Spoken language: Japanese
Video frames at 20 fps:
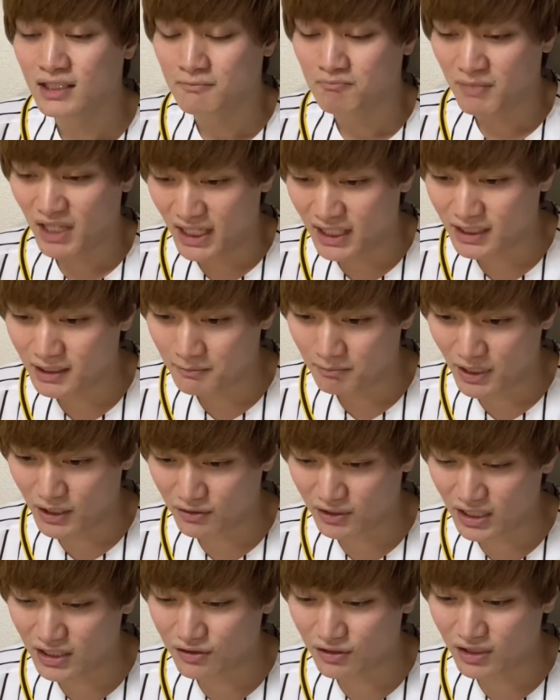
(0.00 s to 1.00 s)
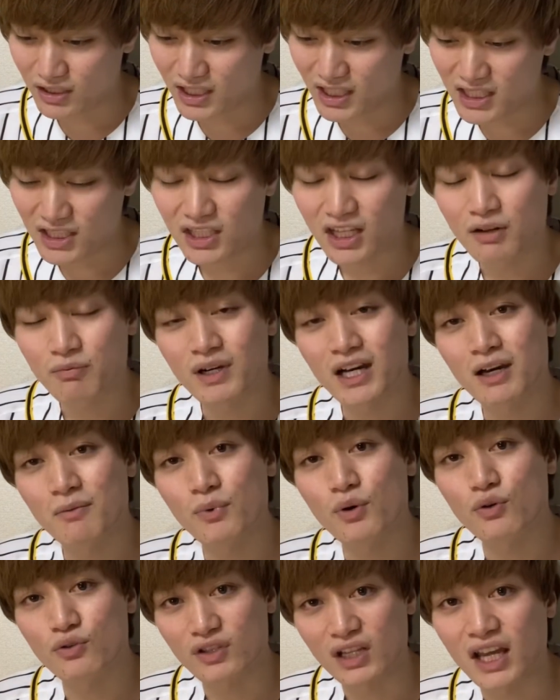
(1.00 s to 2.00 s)
まあ、丸選手に対しては
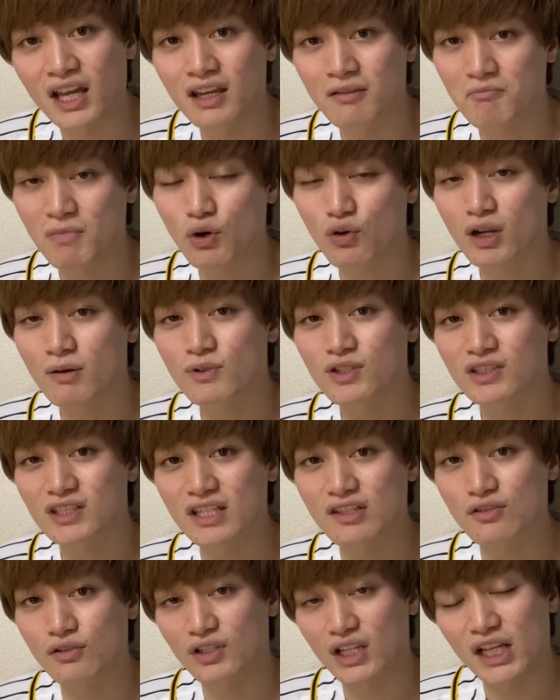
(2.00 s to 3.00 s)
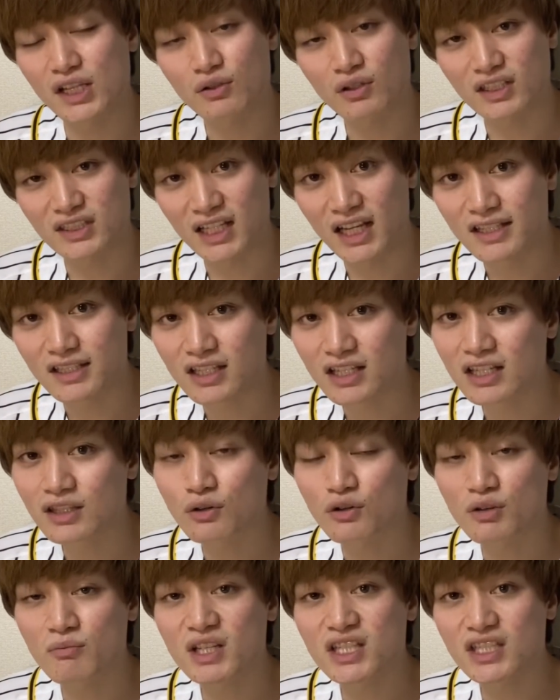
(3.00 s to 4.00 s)
フォアボールで、まあ、岡本選手をなんとか三振に
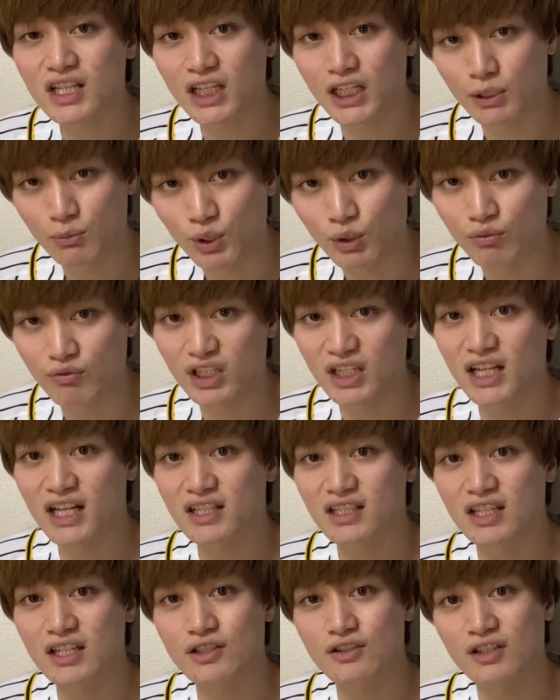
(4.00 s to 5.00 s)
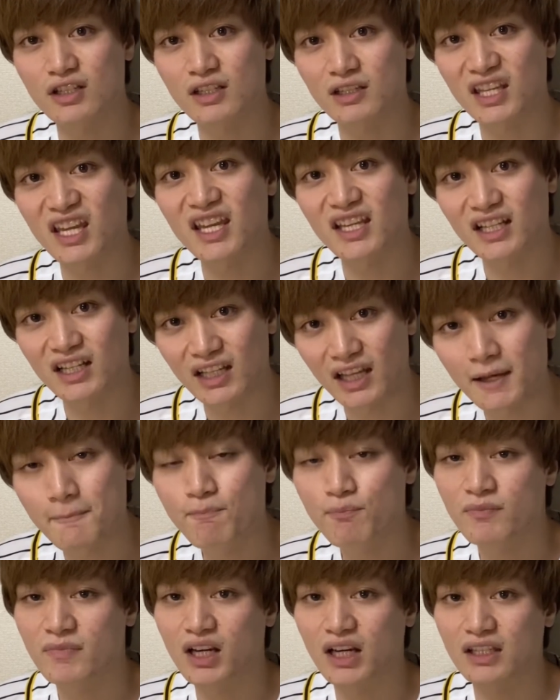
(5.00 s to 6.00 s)
取りましたけども、ウィーラー選手に軽打で、
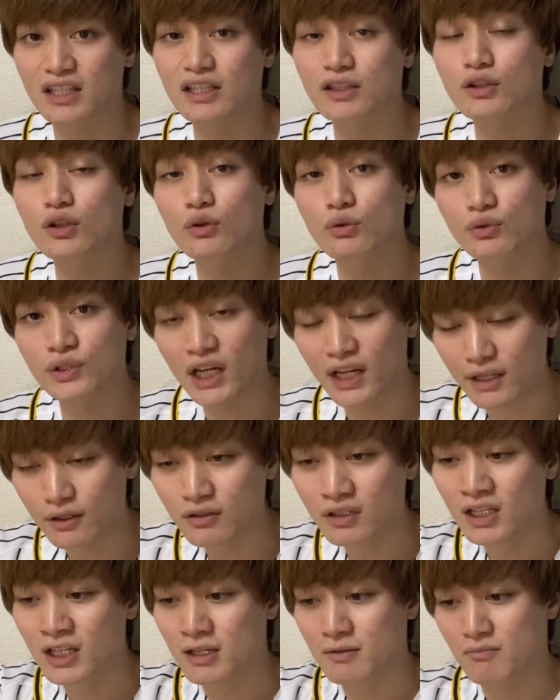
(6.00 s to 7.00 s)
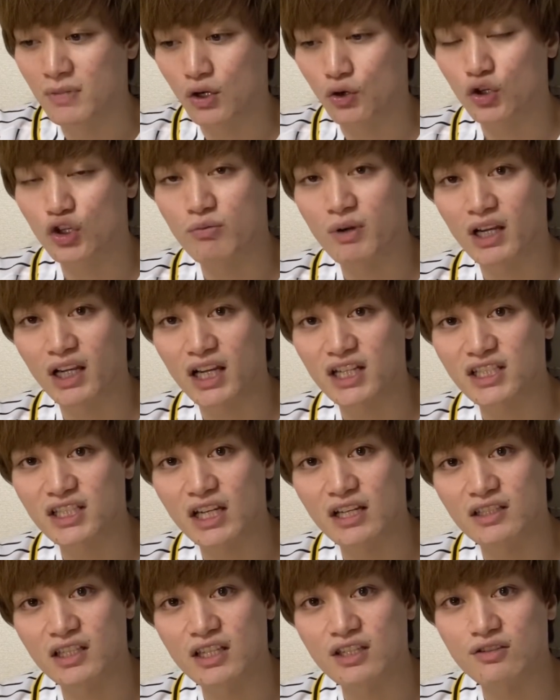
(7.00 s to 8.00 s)
まあ、ヒットを打たれる。まあ、6番梶
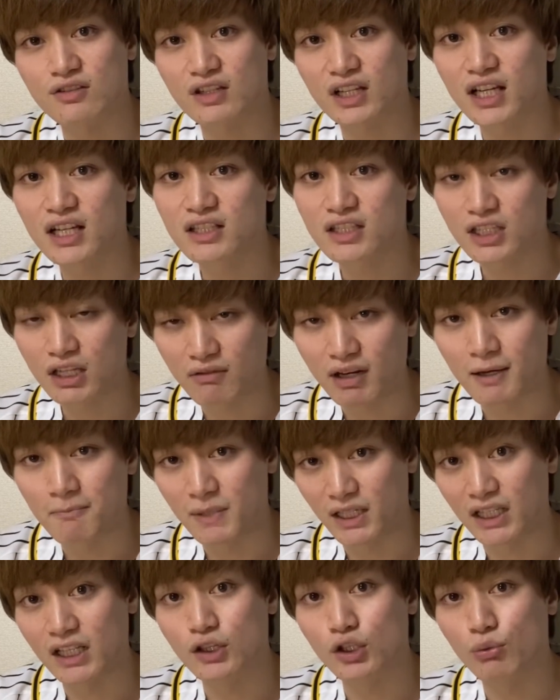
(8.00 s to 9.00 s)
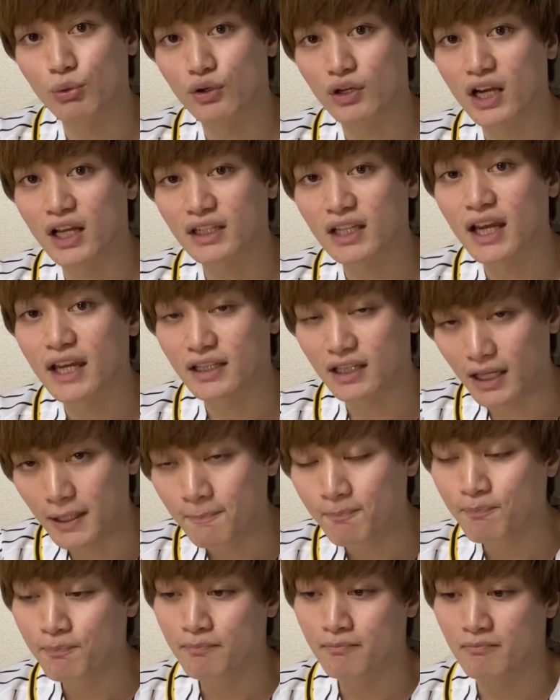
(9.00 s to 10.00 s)
谷選手に関しては、まあ、デッドボール与えて、
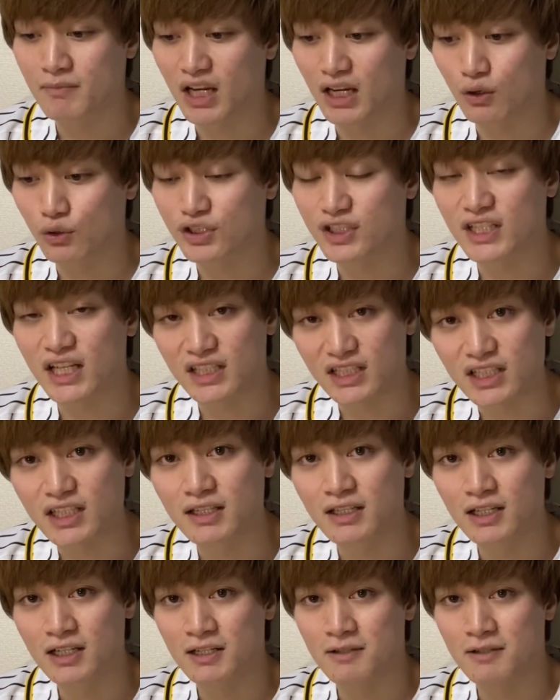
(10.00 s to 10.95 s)
まあ、押し出し。